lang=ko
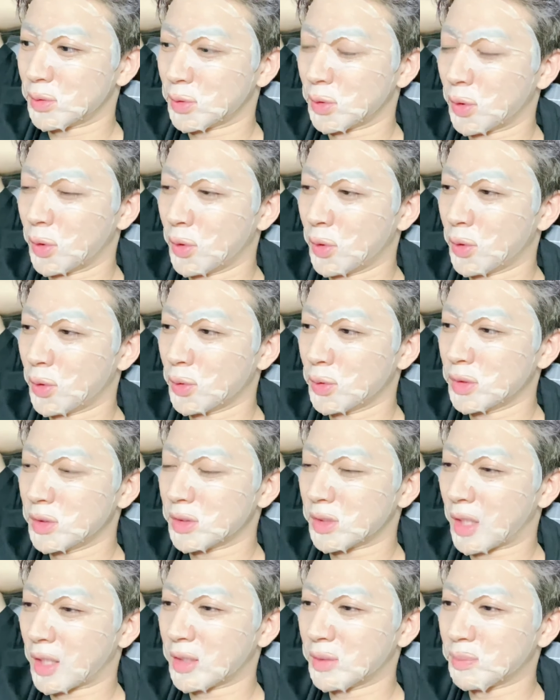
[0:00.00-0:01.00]

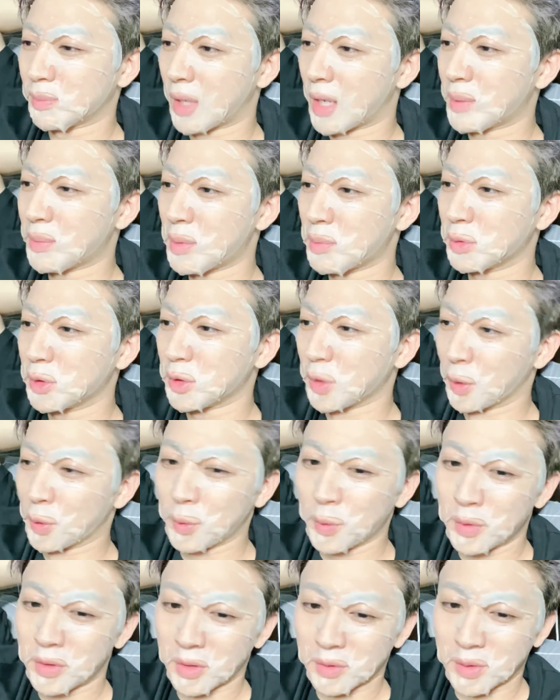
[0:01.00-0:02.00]
저는 나름 마음의 문을
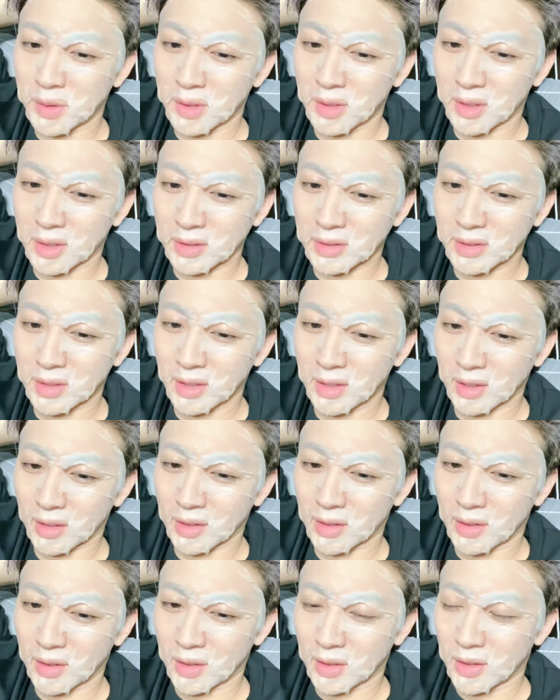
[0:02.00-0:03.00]
열고 있다고 생각하는데,
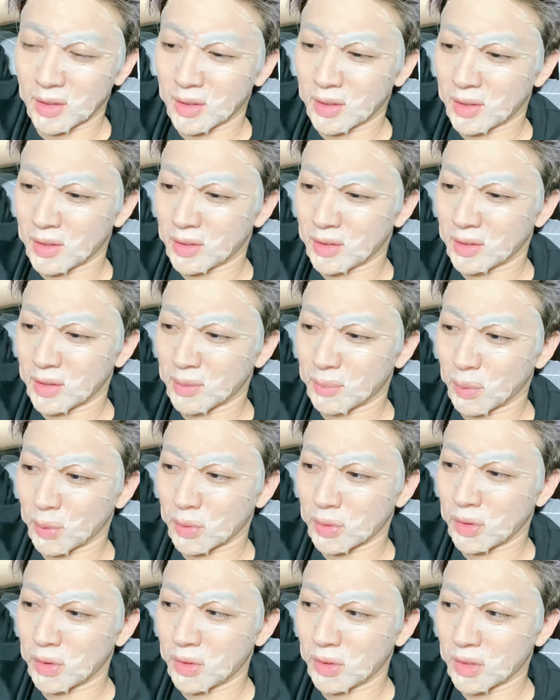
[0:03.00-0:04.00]
이게 뭐
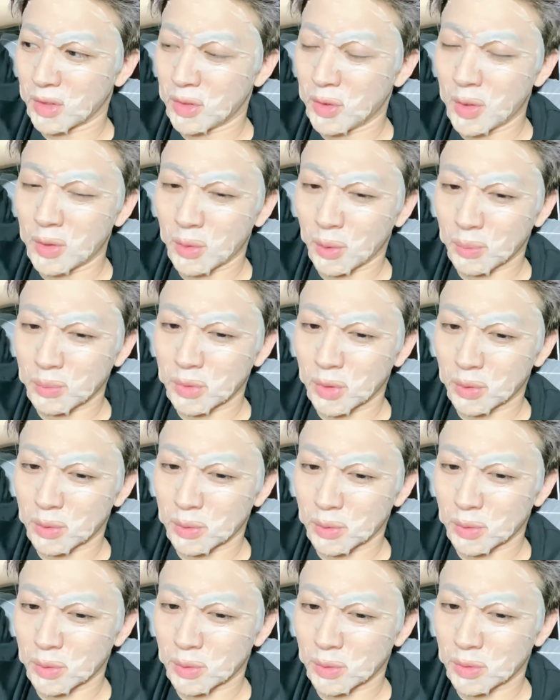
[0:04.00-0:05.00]
그럴 기회도
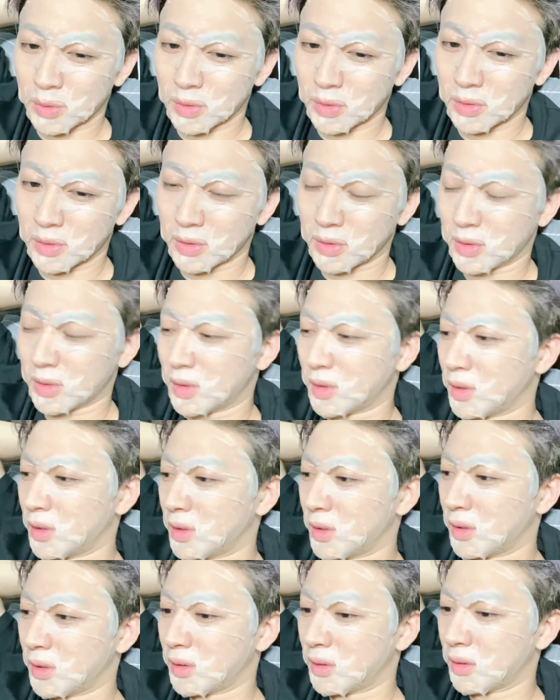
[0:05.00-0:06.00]
없었고,
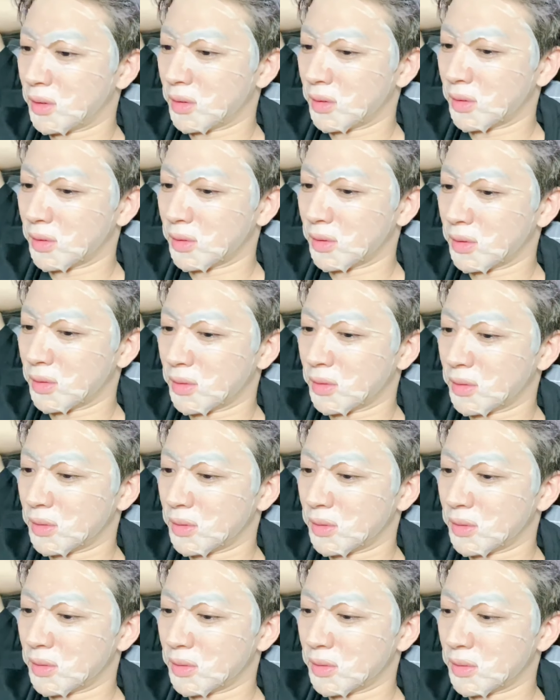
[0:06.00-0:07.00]
어,
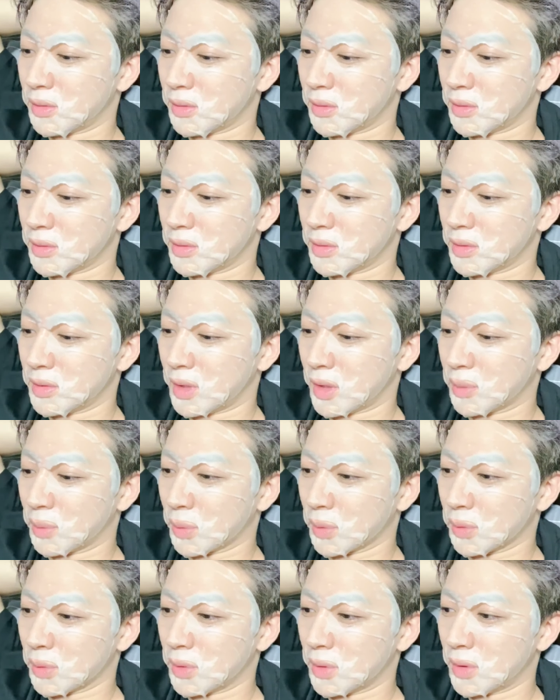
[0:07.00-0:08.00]
제가
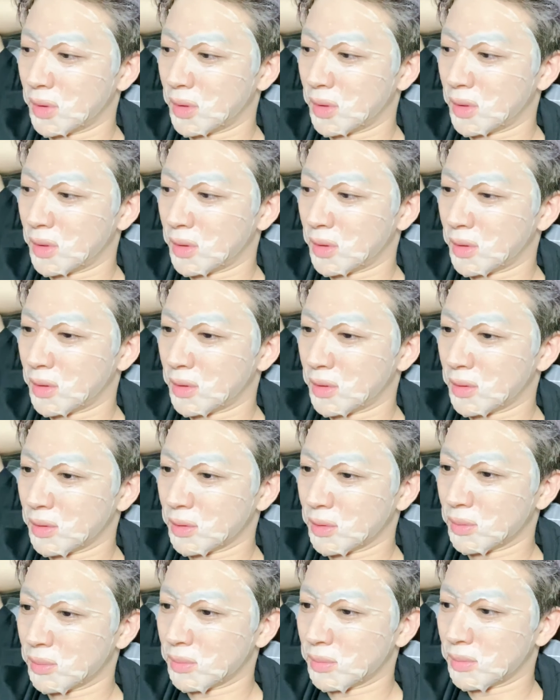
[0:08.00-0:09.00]
뭐,
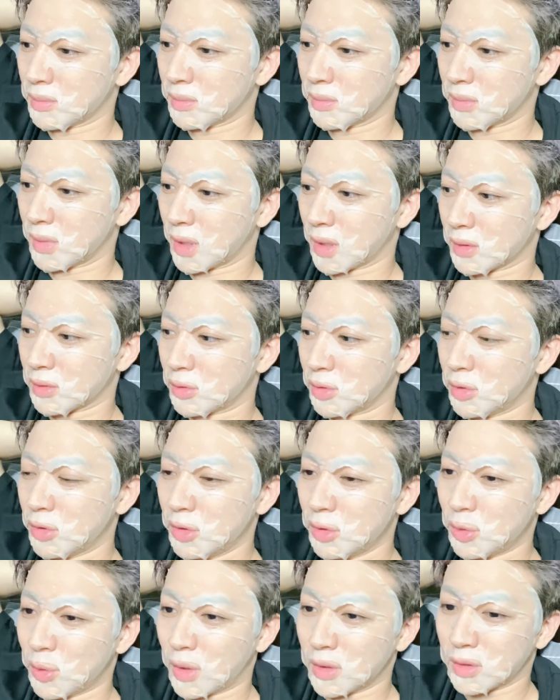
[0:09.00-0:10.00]
막
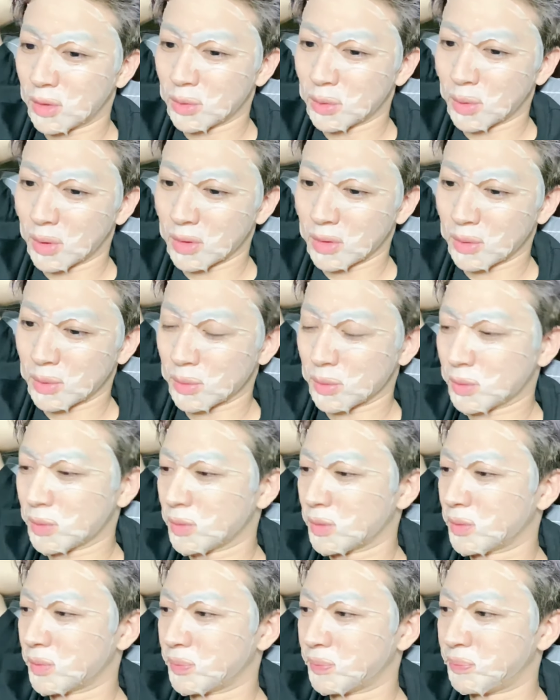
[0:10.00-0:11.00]
술을 좋아하는 것도 아니고,
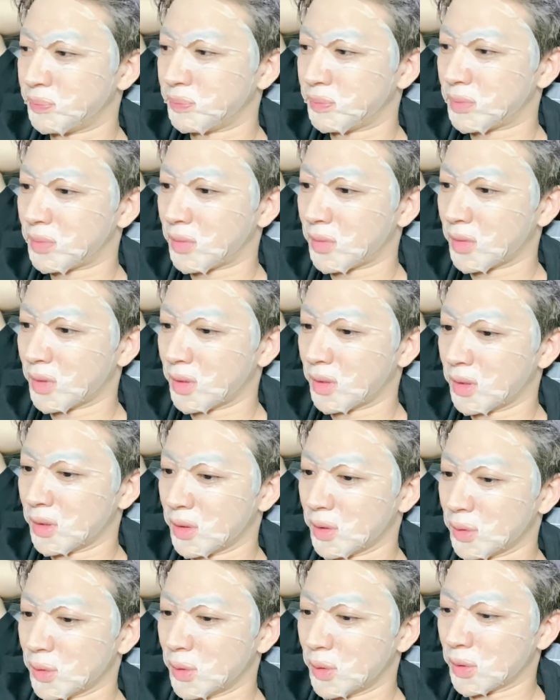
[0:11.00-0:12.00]

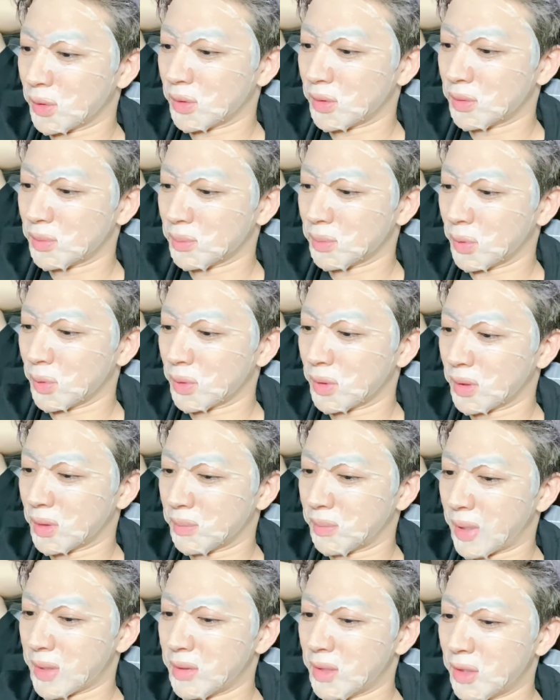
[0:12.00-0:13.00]
그래서
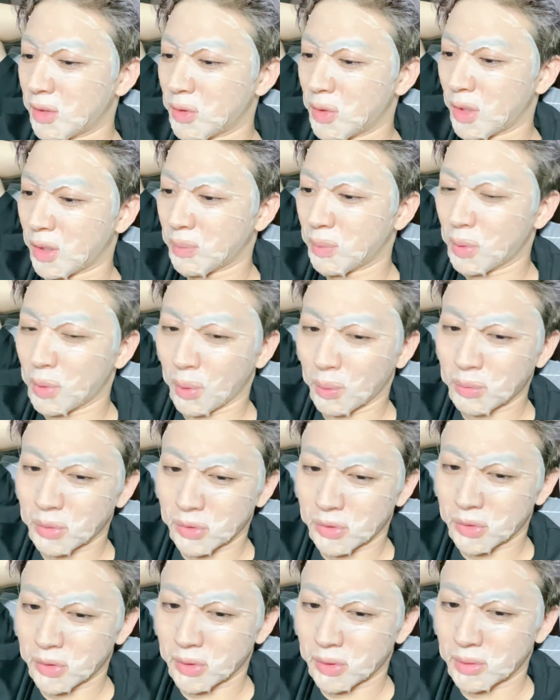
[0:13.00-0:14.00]
뭔가 만날 기회가 별로
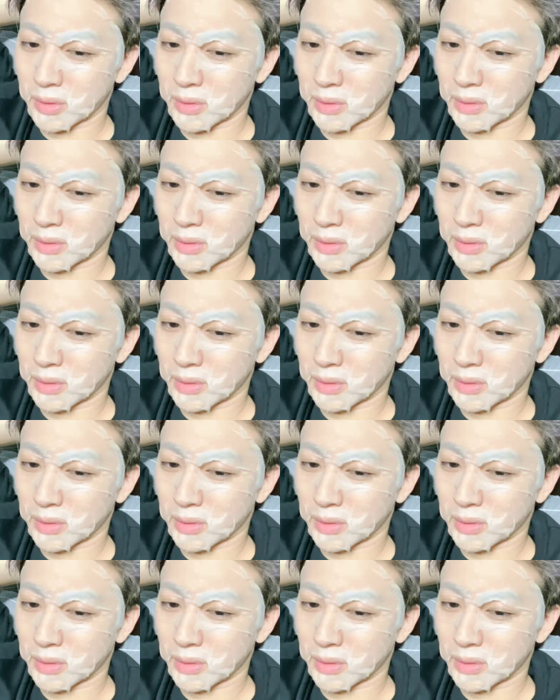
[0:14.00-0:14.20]
없었어요.